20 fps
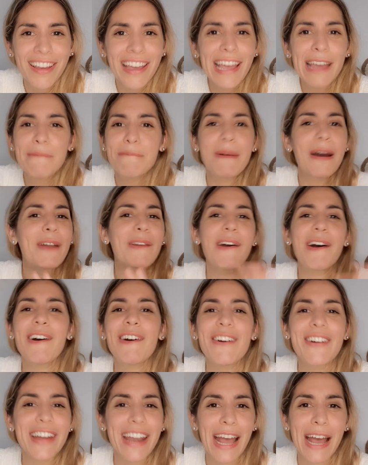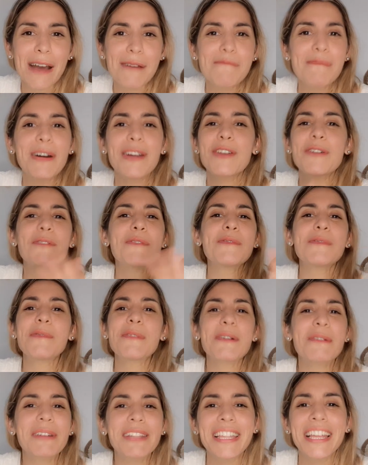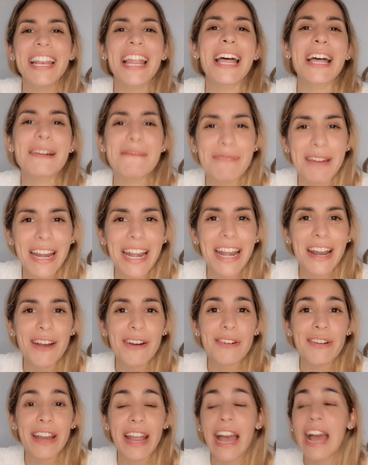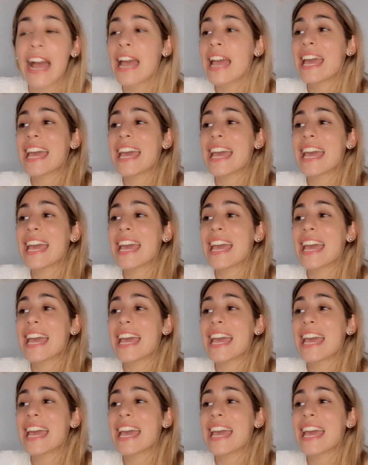¿eh? paro ahora, no, me cuesta nada parar ahora,